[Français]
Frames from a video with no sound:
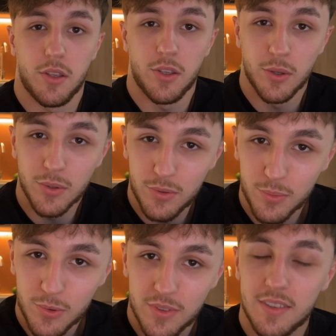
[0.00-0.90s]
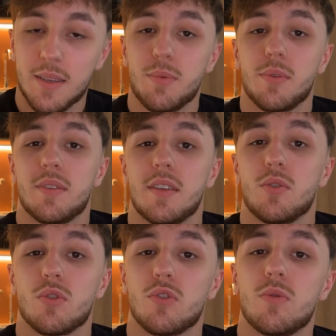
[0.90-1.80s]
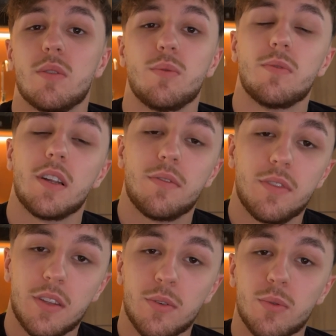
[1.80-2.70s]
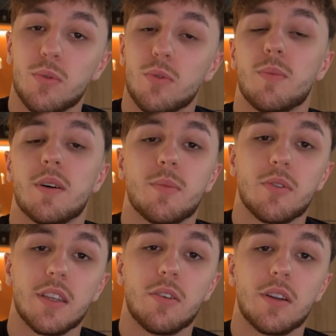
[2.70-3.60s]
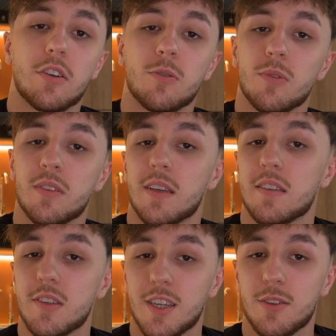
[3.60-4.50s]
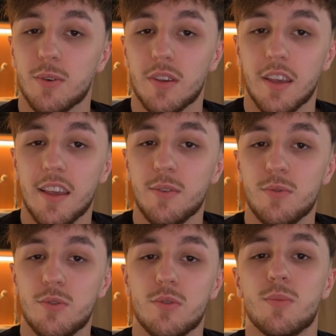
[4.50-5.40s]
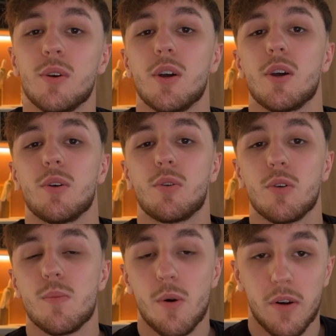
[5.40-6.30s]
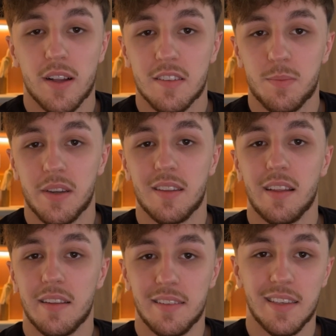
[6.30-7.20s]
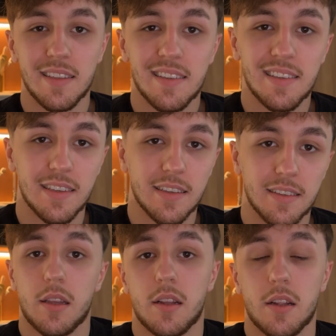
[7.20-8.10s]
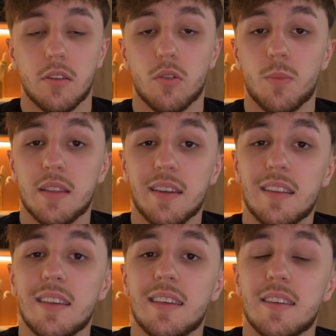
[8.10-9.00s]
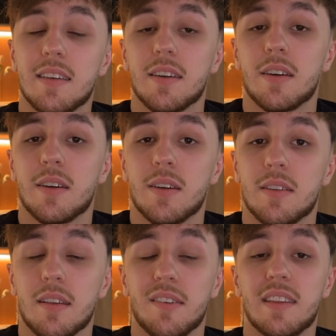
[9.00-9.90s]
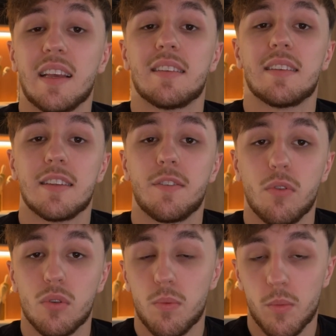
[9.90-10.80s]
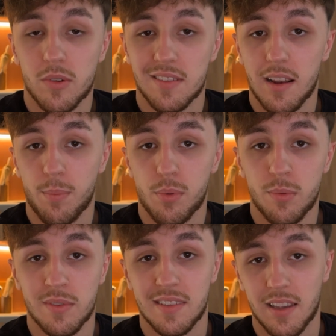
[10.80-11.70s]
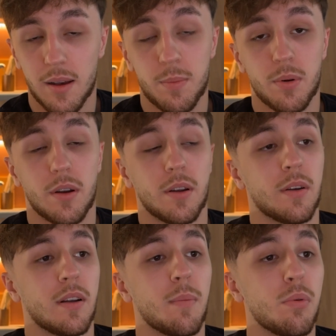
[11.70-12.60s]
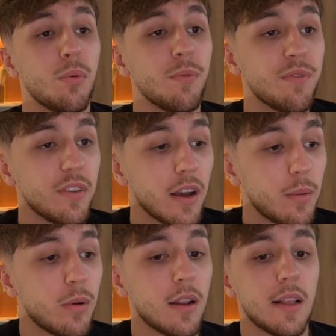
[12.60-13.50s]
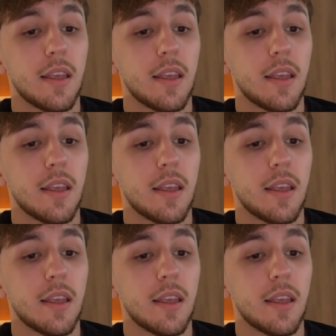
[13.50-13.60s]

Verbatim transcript: Yo tout le monde, c'est Buxy. Aujourd'hui, une nouvelle vidéo. On m'a demandé dans les commentaires TikTok et YouTube comment inspecter les skins CS. Donc ma technique, euh, ça va être avec CS Float. Pour moi, c'est la plus simple, euh, la plus fiable.